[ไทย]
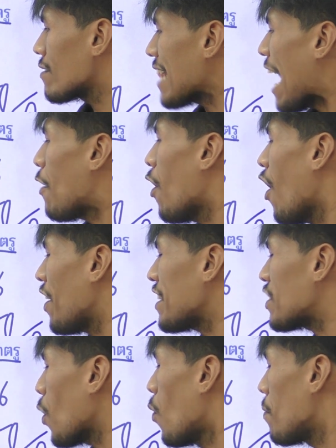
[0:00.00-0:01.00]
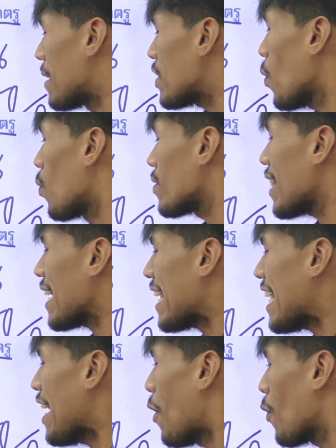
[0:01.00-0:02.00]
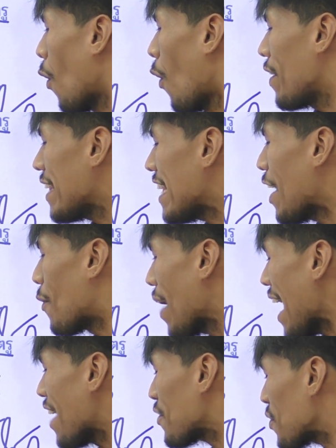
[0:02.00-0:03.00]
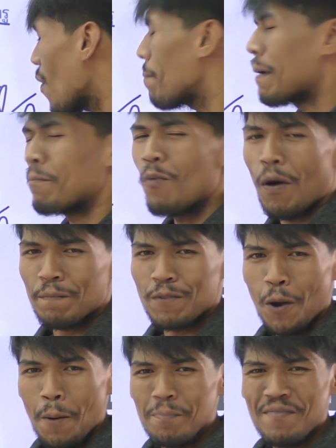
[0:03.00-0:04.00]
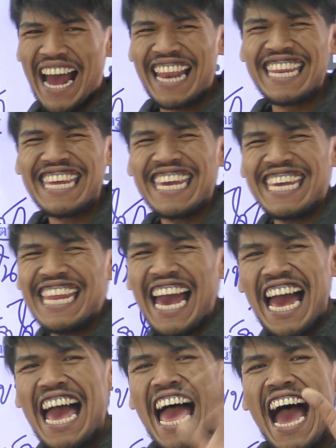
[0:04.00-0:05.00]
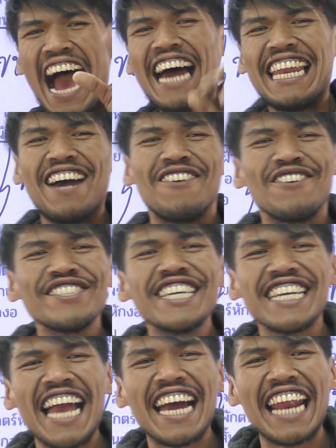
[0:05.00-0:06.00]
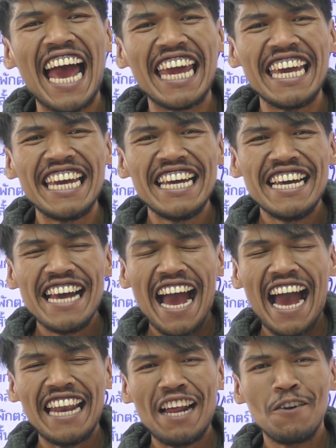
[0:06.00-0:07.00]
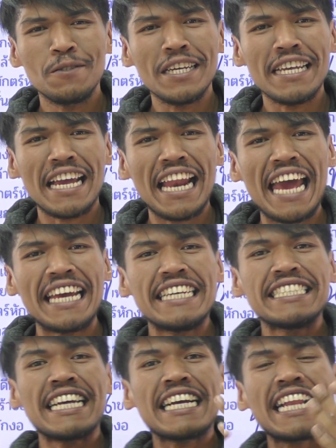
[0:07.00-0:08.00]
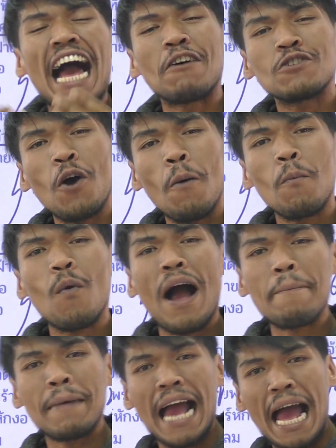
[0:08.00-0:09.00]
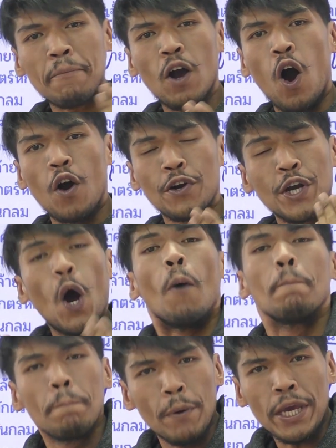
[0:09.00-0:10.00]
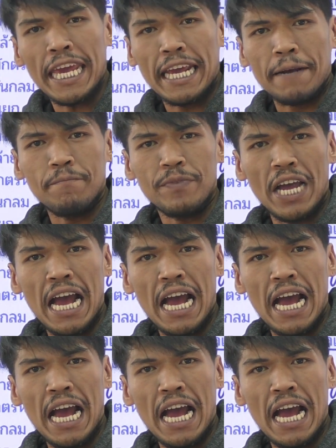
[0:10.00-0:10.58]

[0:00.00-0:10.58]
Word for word: องเต้าห้อยตุงเหมือนถุงตะเคียวโคนเหี่ยวแห้งรวบเหมือนบวบต้มอันนี้เนี่ยแล้วรู้สึกอย่างไรแล้วรู้สึกอย่างไรจะกล่าวชมความงามของนมผู้หญิง